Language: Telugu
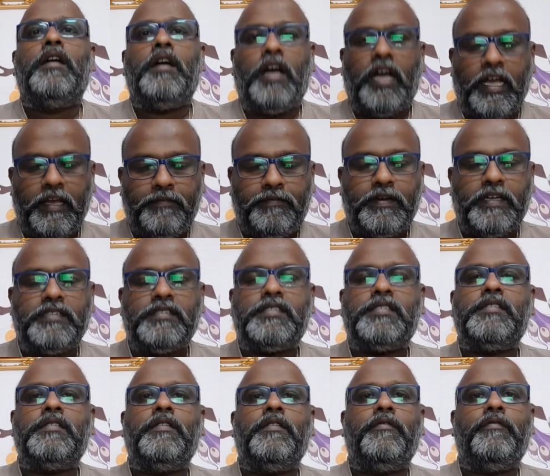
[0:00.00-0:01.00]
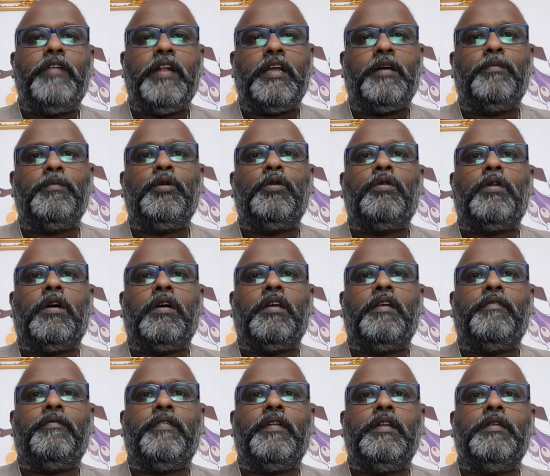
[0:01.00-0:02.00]
హాయ్ ఫ్రెండ్స్ వెల్కమ్ టు
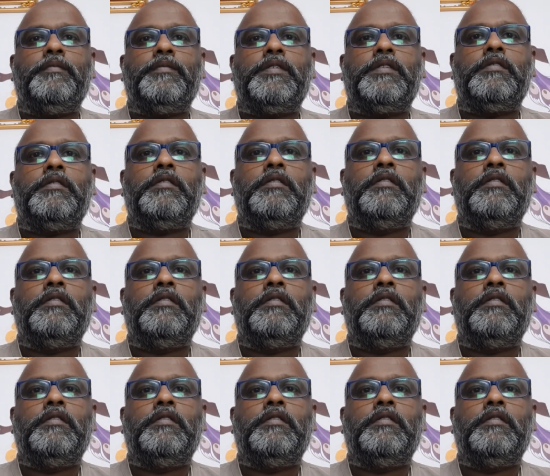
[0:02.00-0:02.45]
టాకింగ్ ఫిలిమ్స్